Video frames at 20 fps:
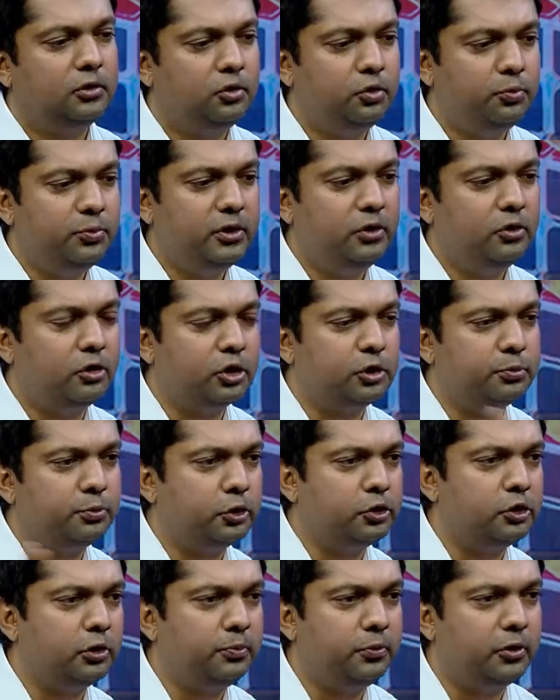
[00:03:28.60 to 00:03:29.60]
তুমি দশ
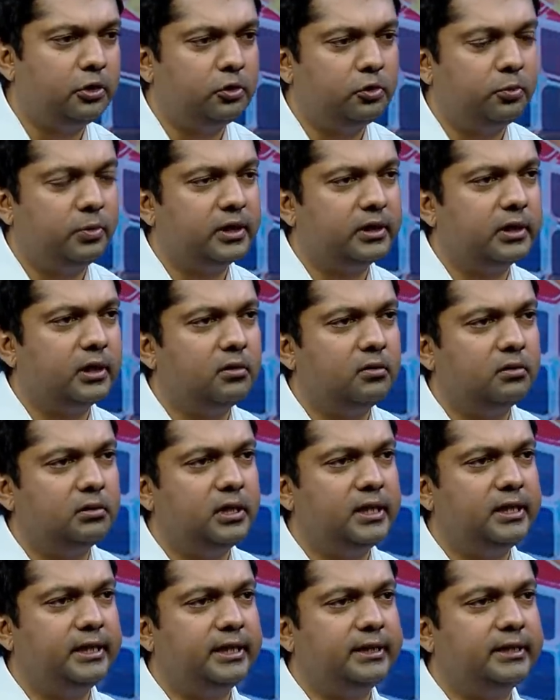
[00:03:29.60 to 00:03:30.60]
বছর পর তোমাকে
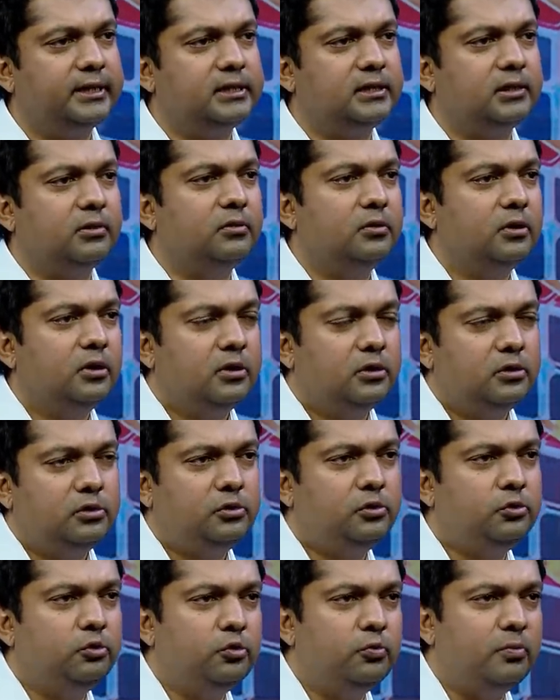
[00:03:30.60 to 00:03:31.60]
কোথায় দেখতে চাও
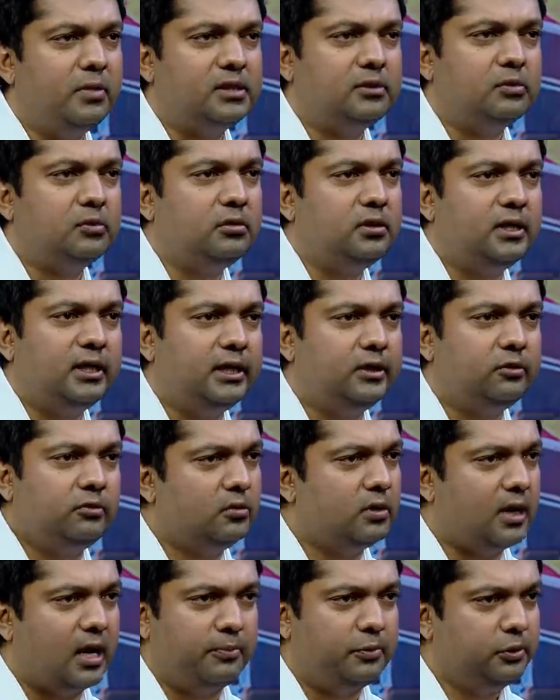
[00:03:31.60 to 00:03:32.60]
শুধু মাসুদ রানায় তো
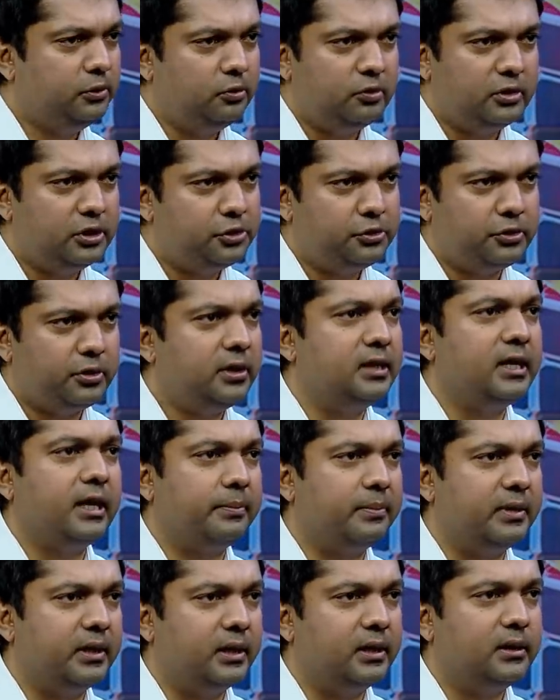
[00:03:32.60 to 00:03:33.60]
আবদ্ধ নিশ্চয়ই
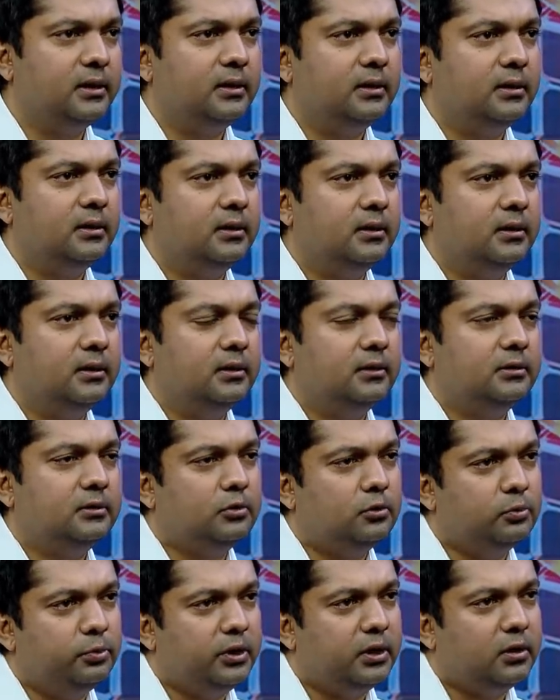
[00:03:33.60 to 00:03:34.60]
থাকবে না
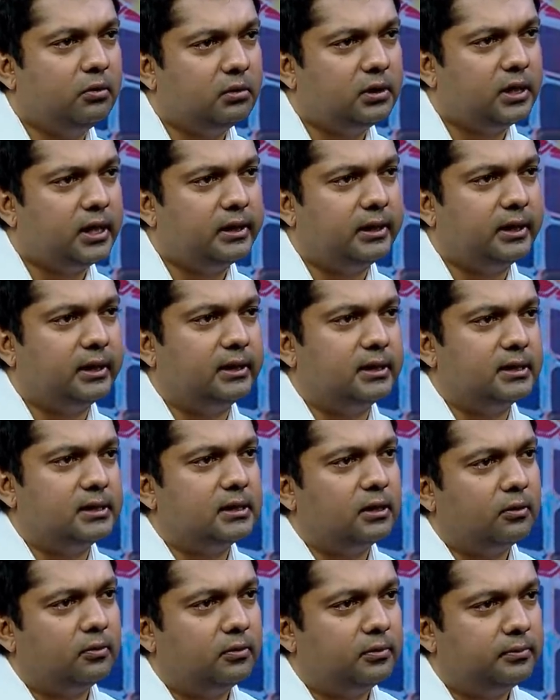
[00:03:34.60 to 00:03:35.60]
তুমি কোথায় দেখতে
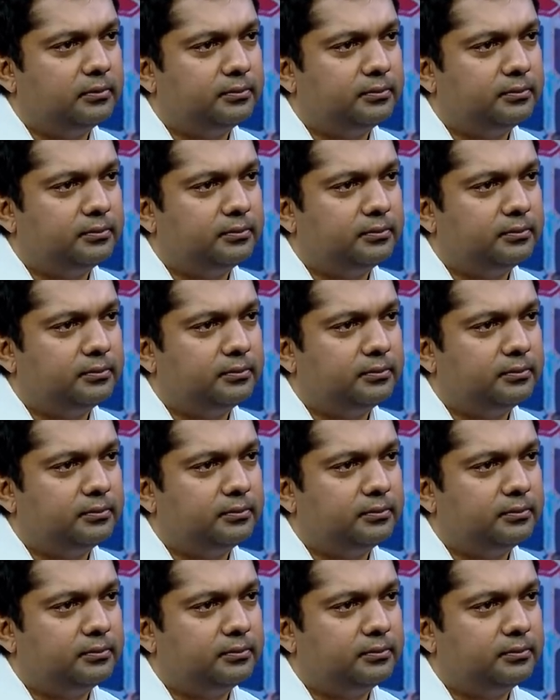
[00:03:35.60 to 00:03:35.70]
চাও